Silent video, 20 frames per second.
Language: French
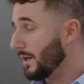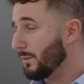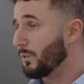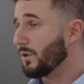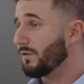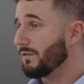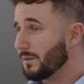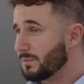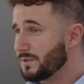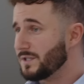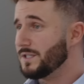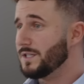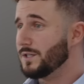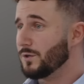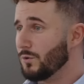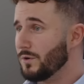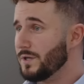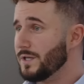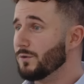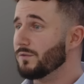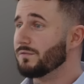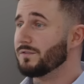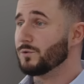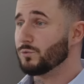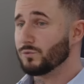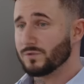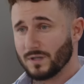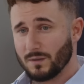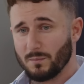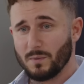Un proverbe qui dit qu'au lit, on fait
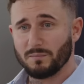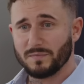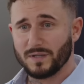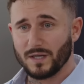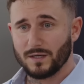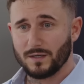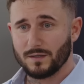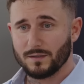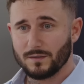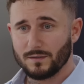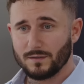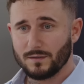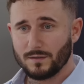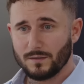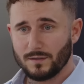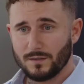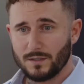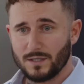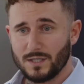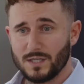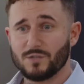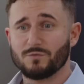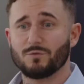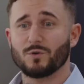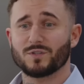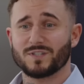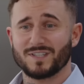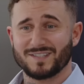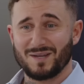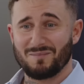tous la même taille. Et je veux que
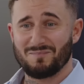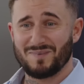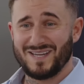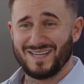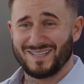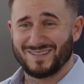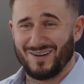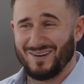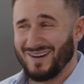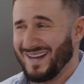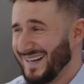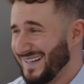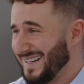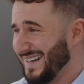ça s'applique dans la